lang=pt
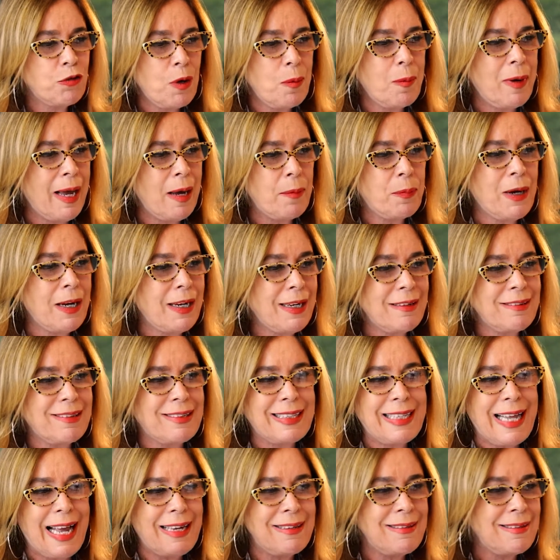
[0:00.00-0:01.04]
Foi uma época que
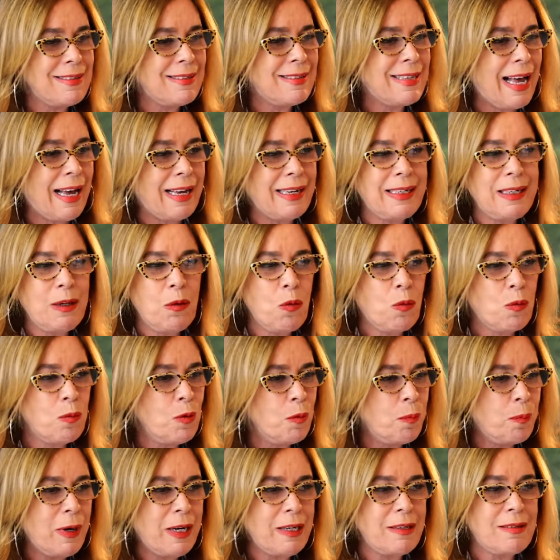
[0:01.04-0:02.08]
as teses saíam
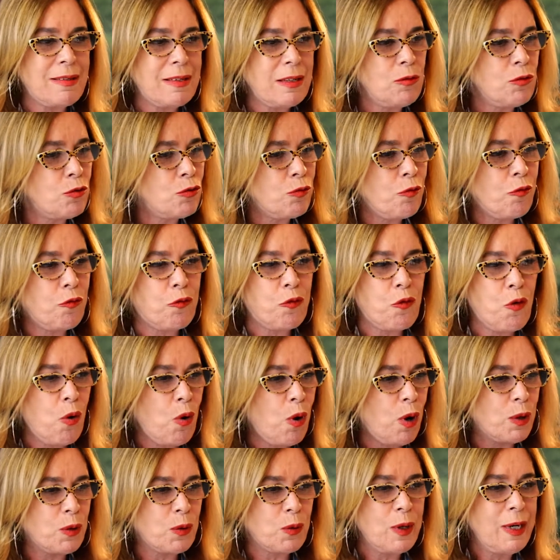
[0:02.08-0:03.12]
como pãezinhos do
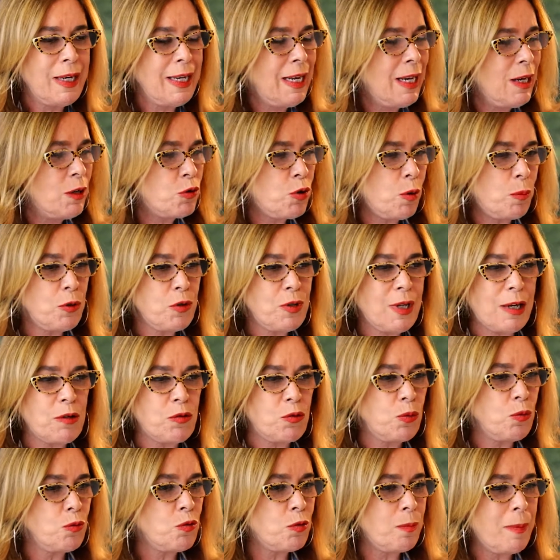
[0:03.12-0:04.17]
forno sobre os
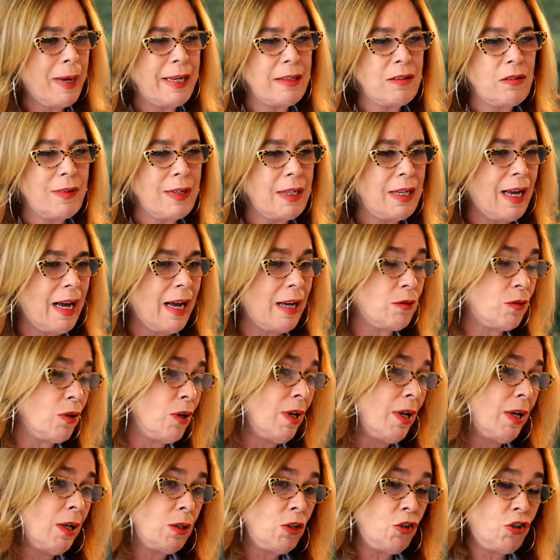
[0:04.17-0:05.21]
assuntos mais variados
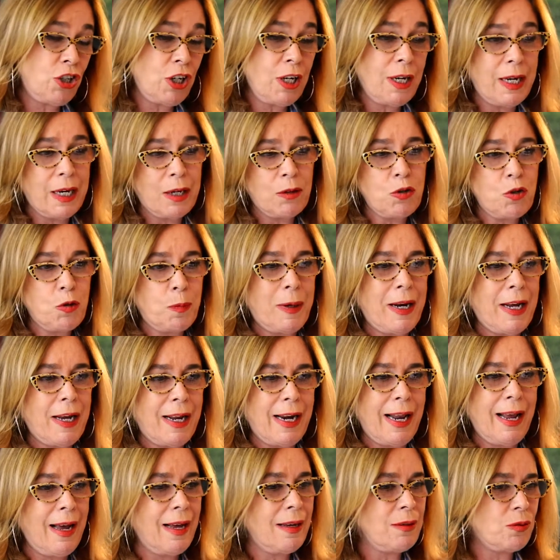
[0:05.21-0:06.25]
de anos
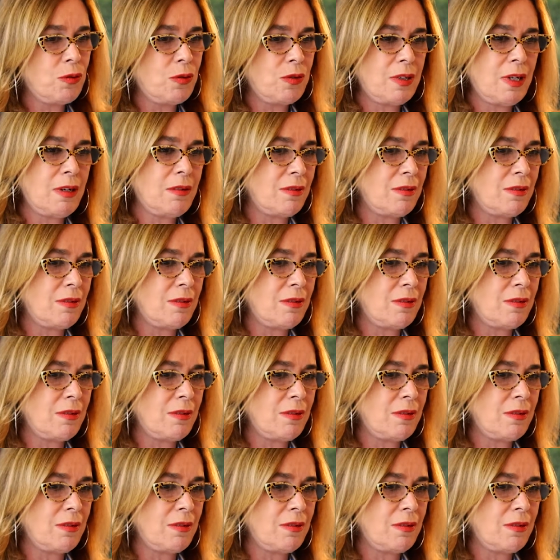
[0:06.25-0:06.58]
pregressos,